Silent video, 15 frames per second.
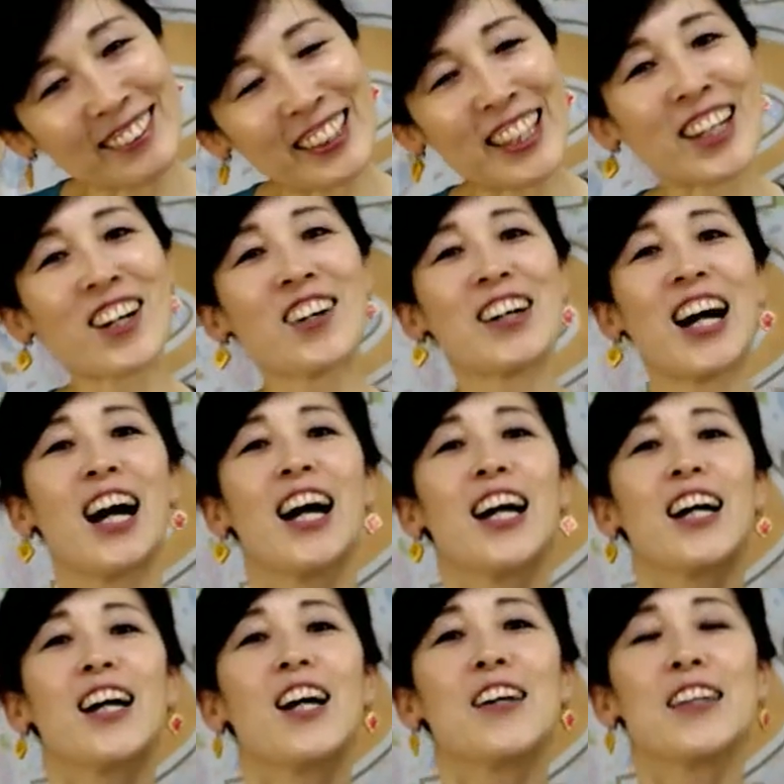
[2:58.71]
いいか、
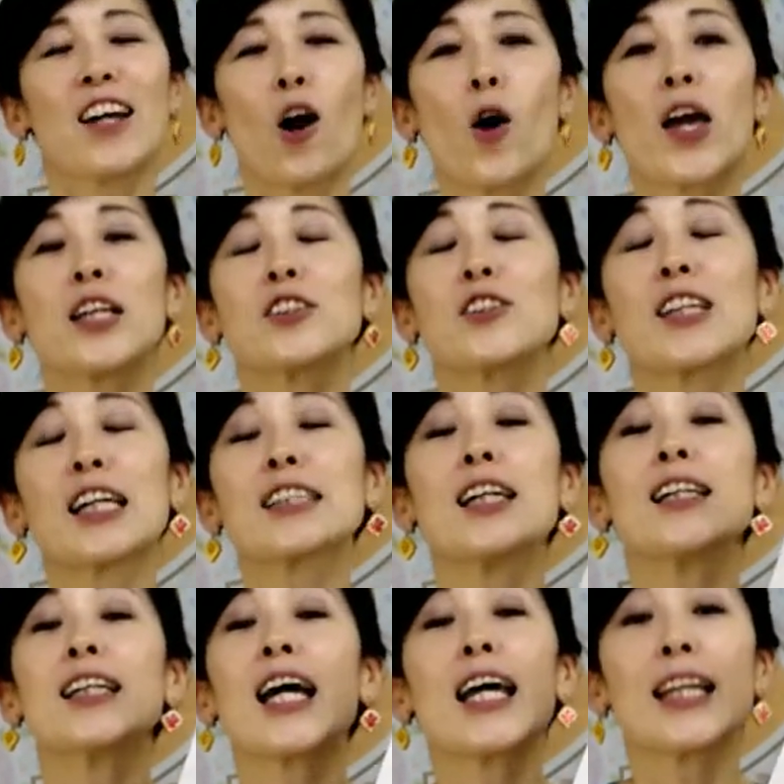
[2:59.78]
おへそ出さな
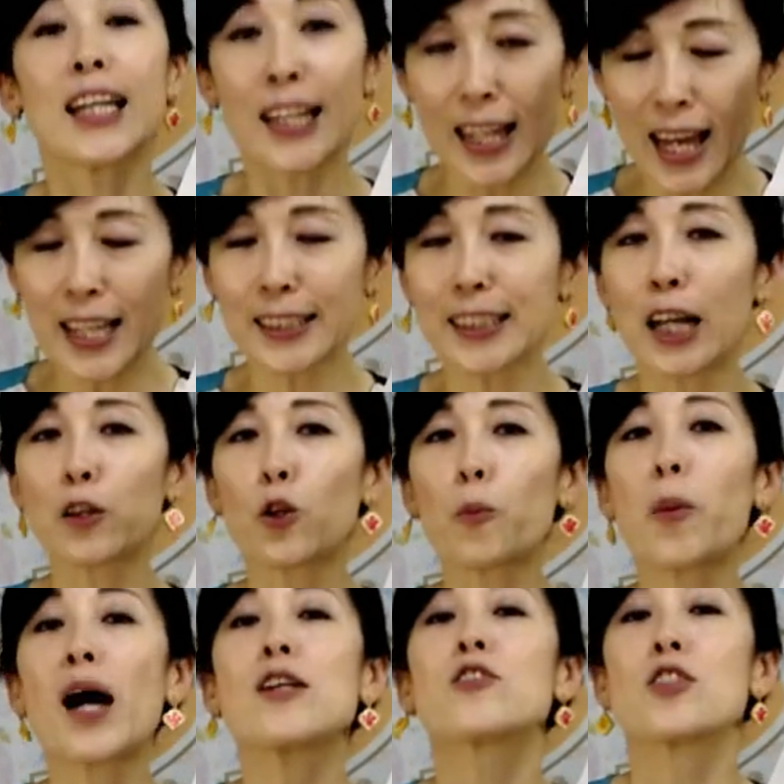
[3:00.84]
いでね、ちゃんと
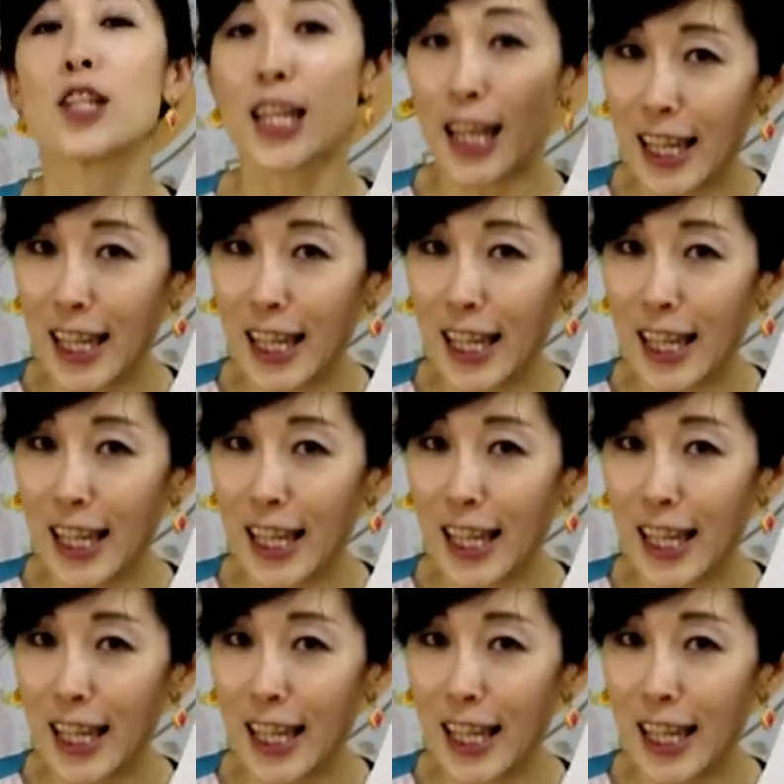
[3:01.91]
パンツにイン